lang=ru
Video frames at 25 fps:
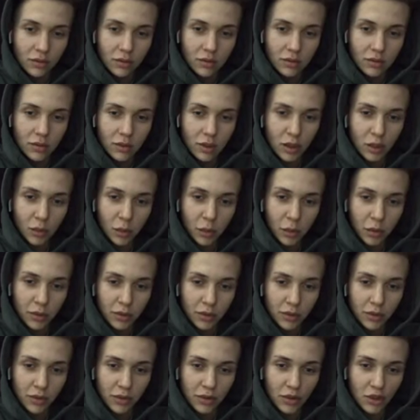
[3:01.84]
не
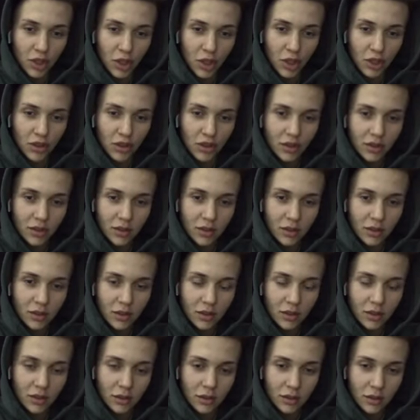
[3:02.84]
попадет сейчас,
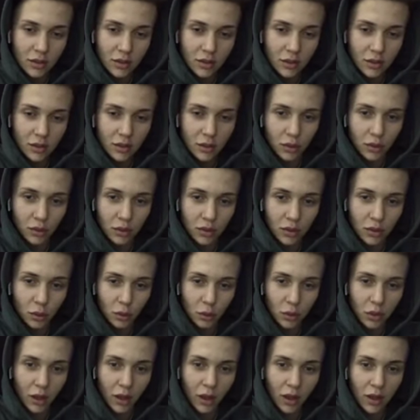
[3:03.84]
те, кто куда-то
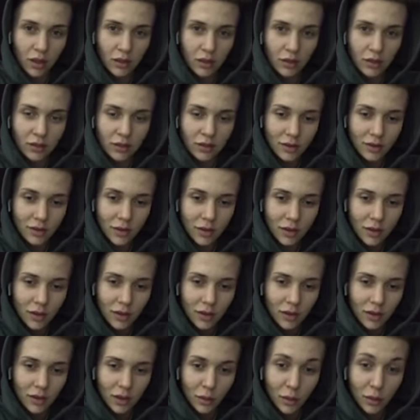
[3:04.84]
убегает,
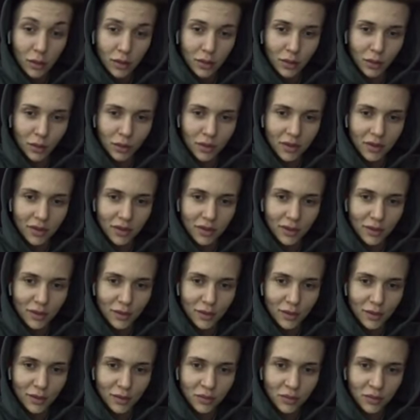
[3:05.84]
либо отходит ко
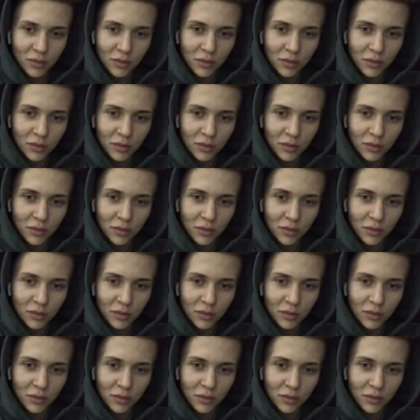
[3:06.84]
сну.